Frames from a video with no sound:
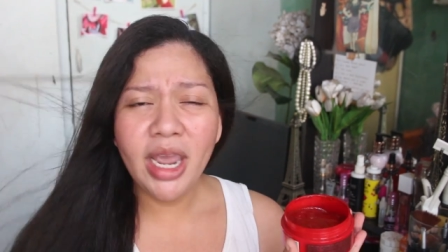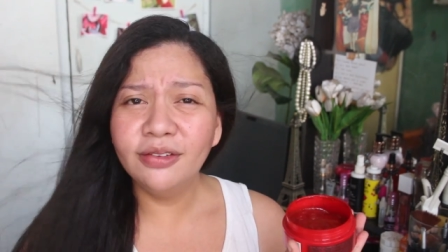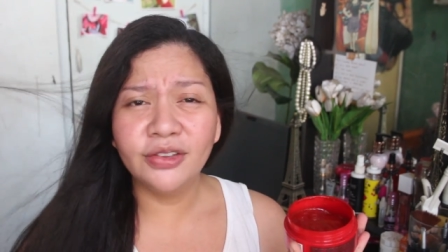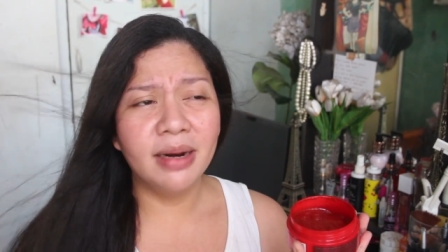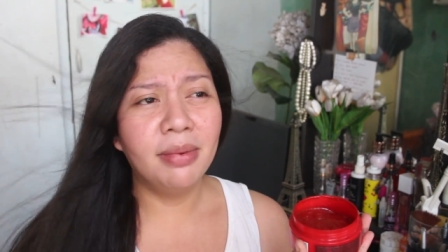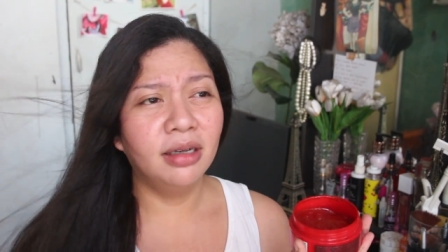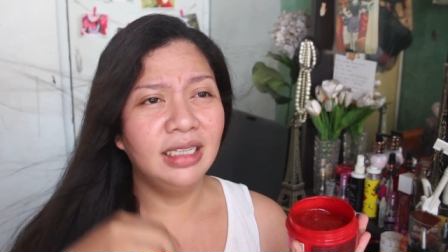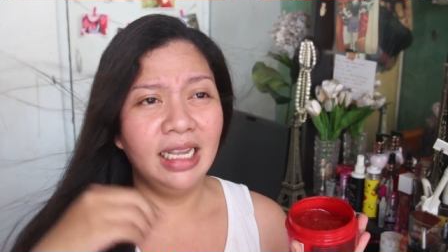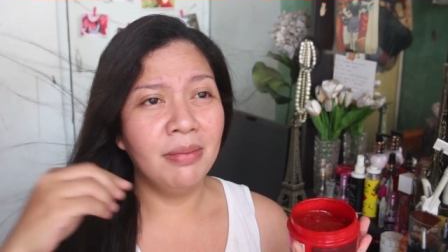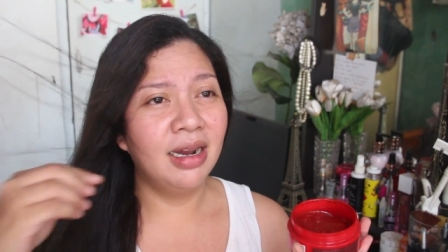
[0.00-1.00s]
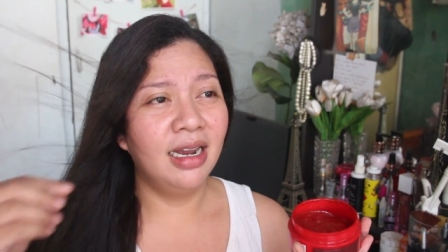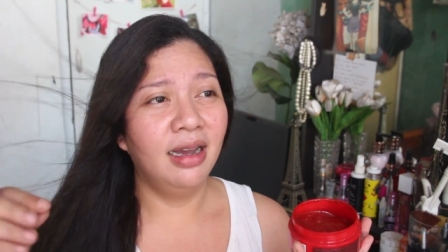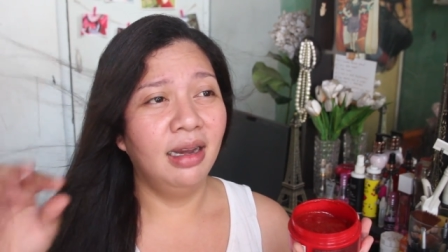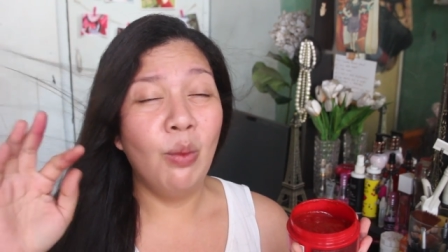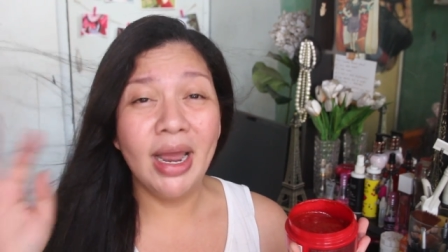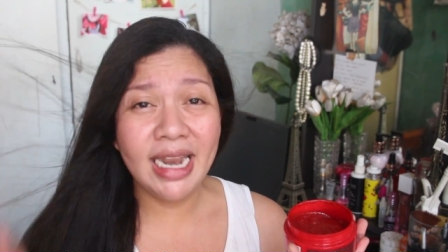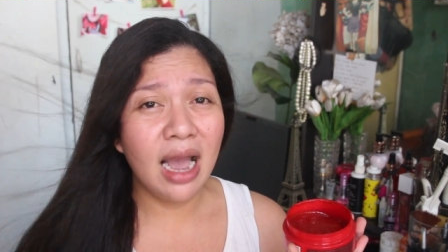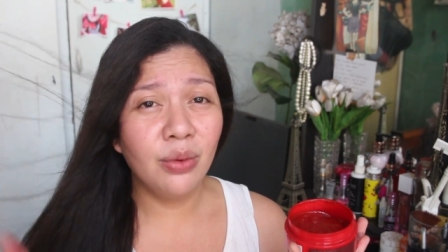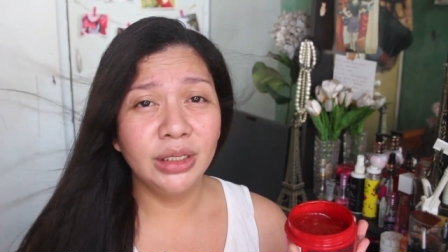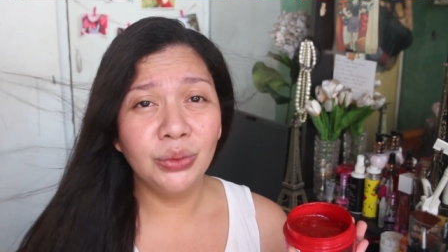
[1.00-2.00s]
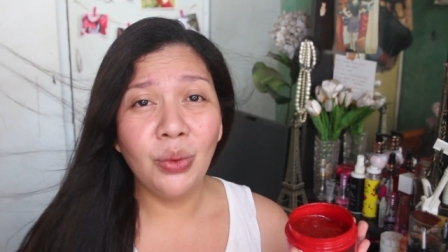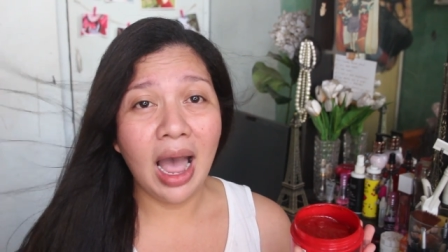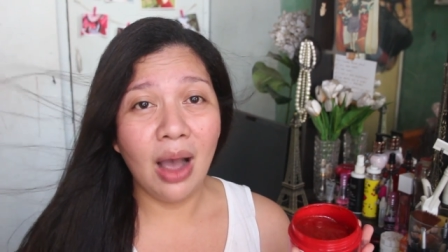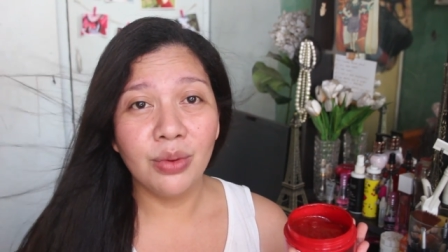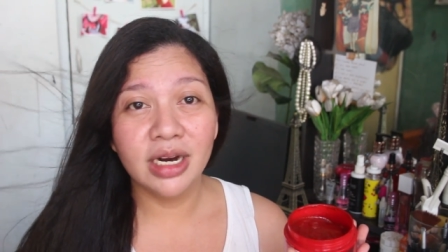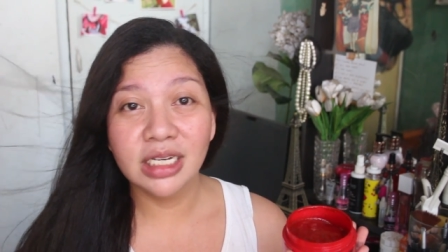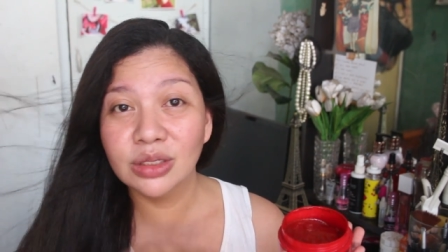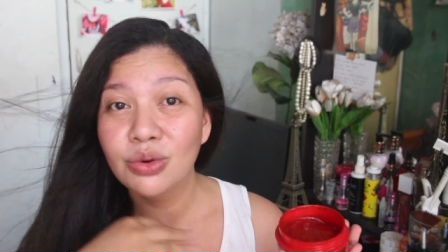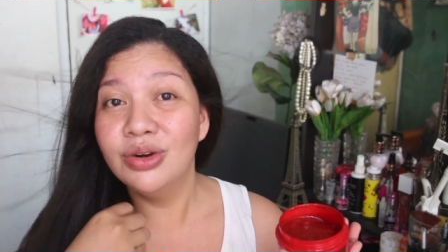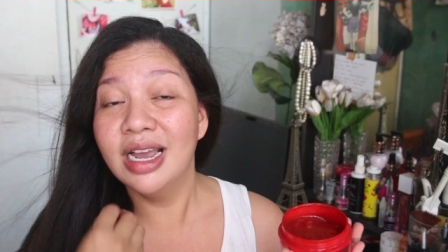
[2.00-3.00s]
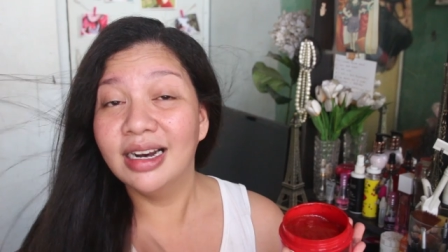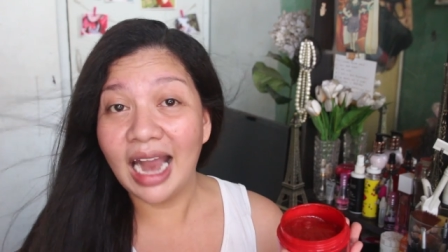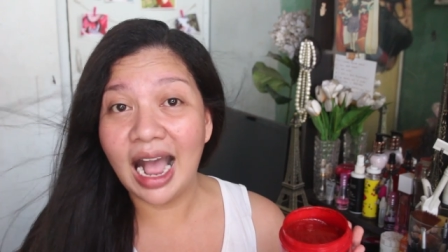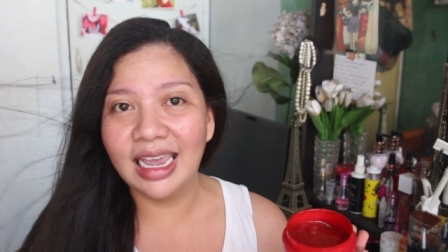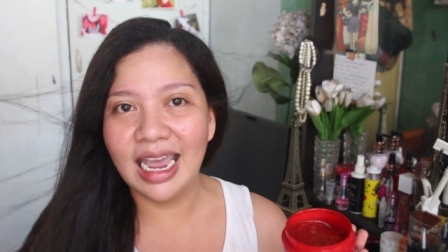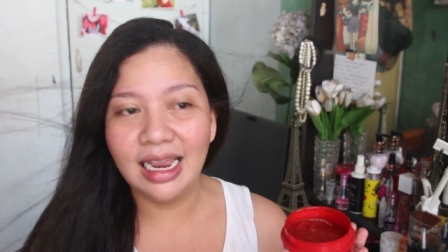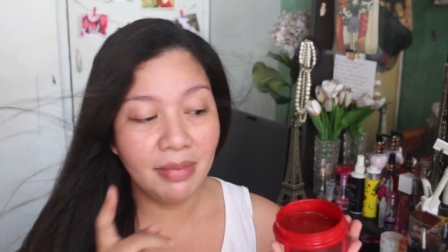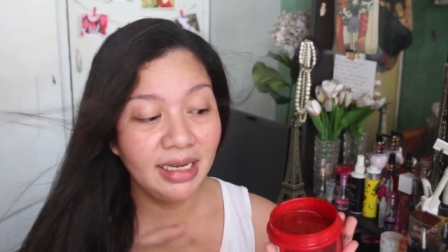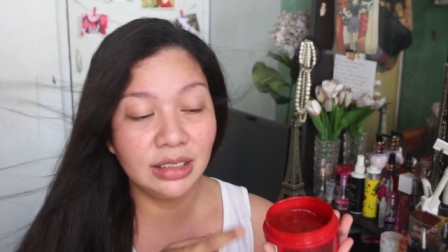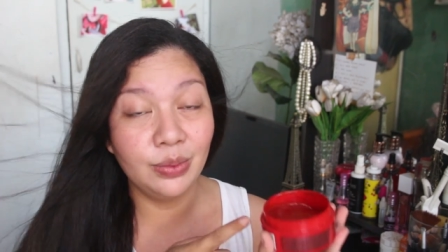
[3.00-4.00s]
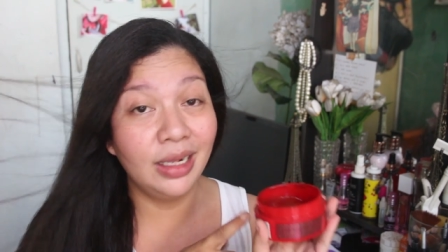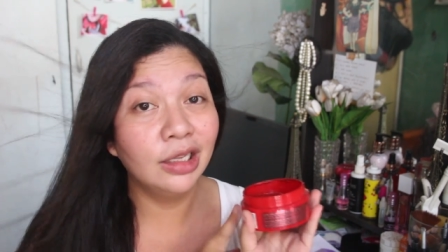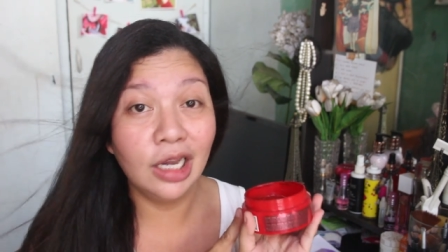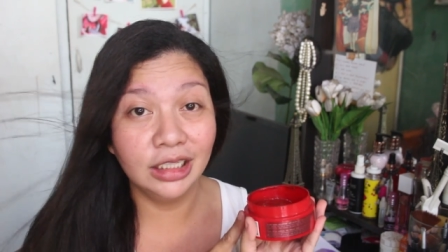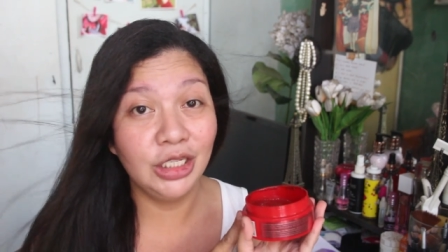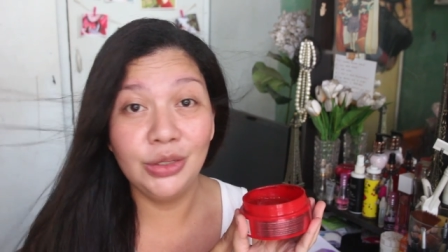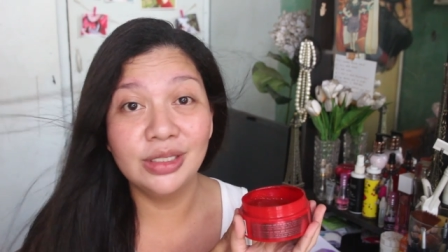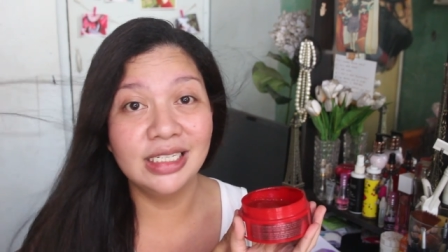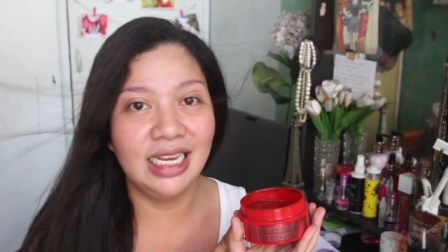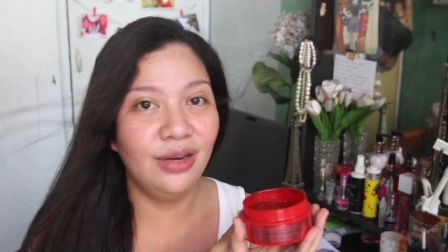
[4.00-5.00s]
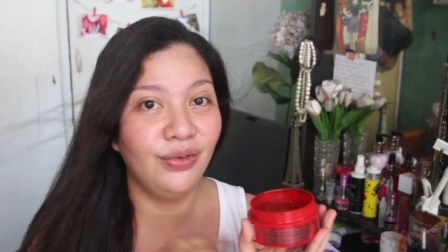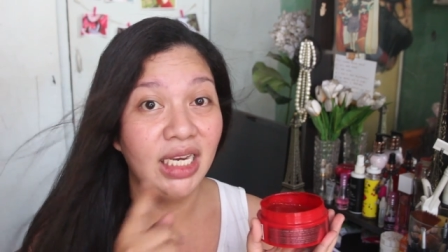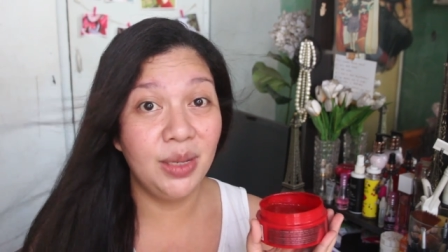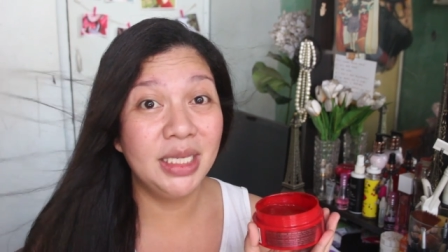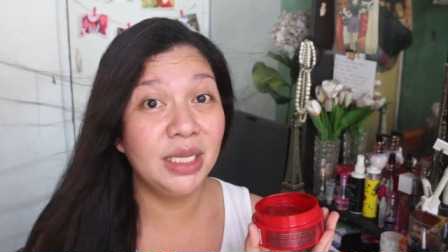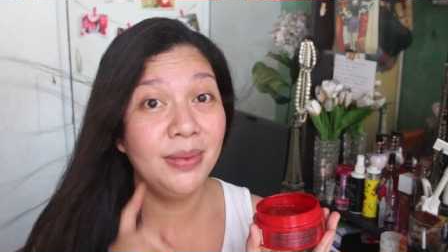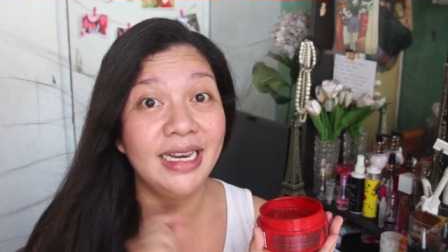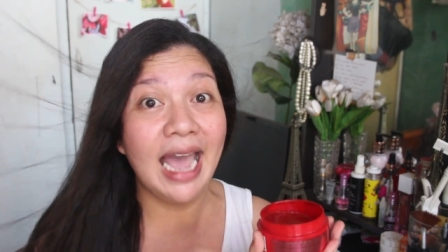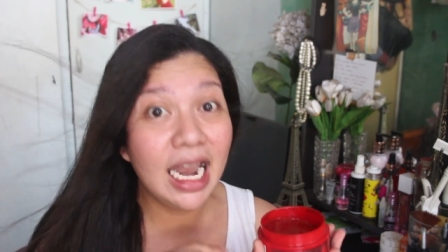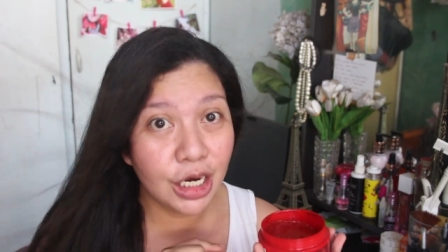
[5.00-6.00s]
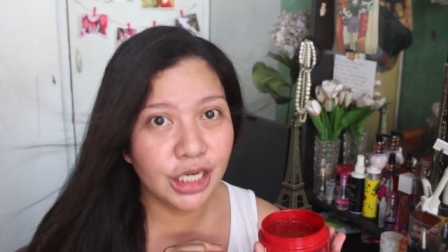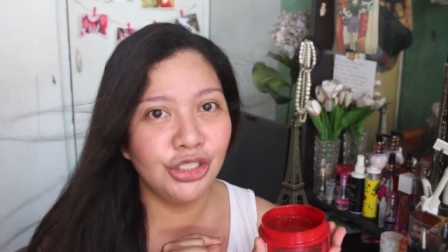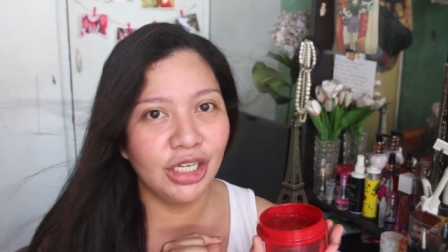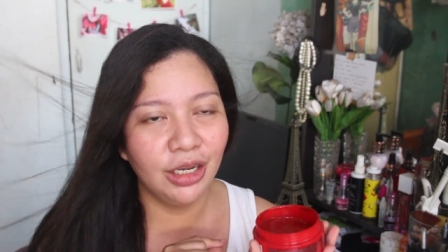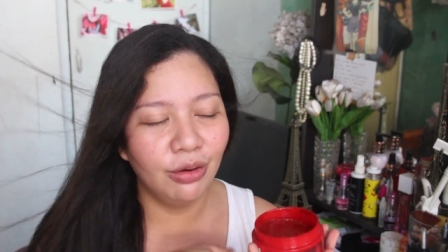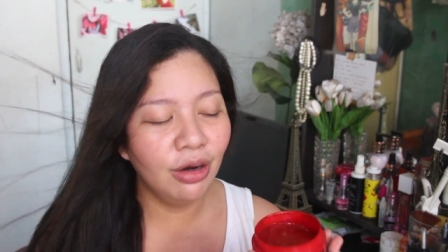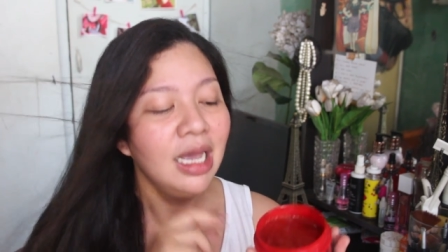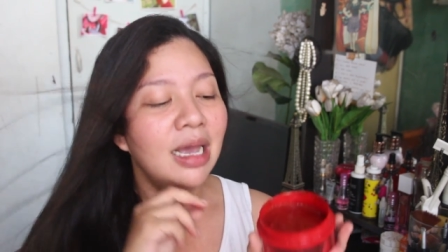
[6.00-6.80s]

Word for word: Wait for about like mga 1 hour, 2 hours. Kung nag-react yan, might as well not use the cellophane. Ibig sabihin, allergy kayo.